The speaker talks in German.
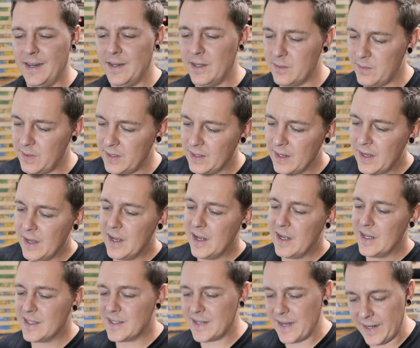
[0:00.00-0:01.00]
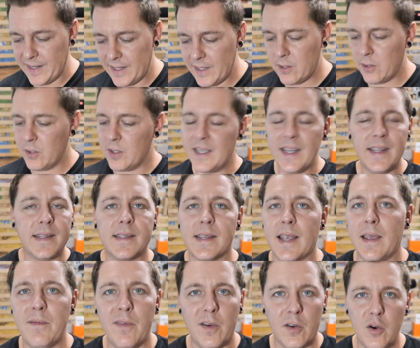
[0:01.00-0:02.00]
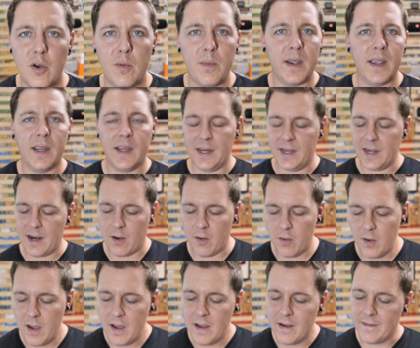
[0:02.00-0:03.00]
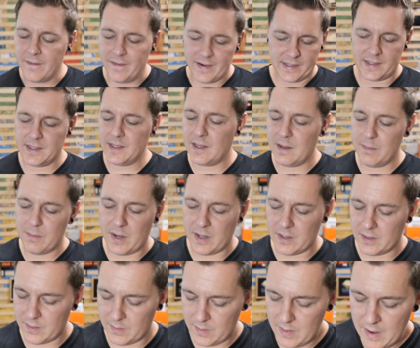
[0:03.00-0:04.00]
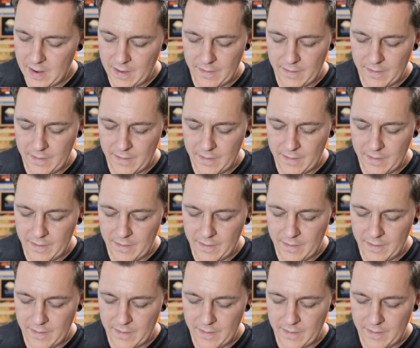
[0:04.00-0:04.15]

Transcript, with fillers: Deswegen zeige ich euch jetzt einfach nochmal genau, was ich gemacht habe.